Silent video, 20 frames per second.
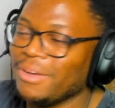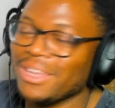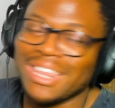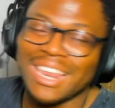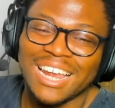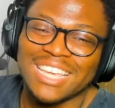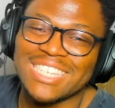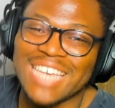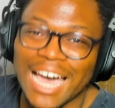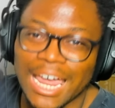ma
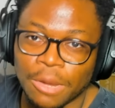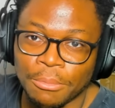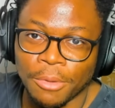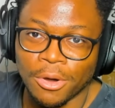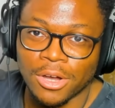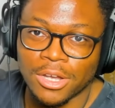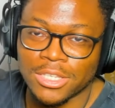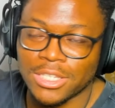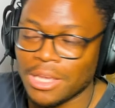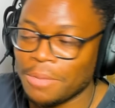nella
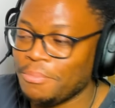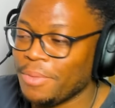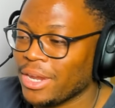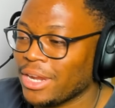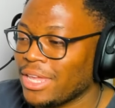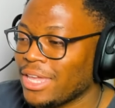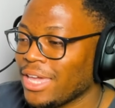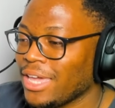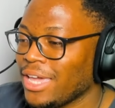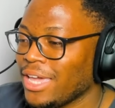sandbox
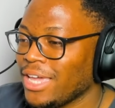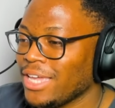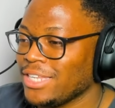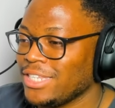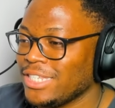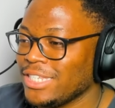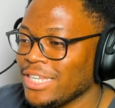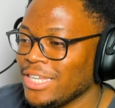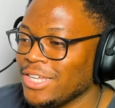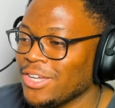perché
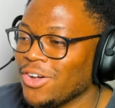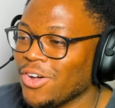sì,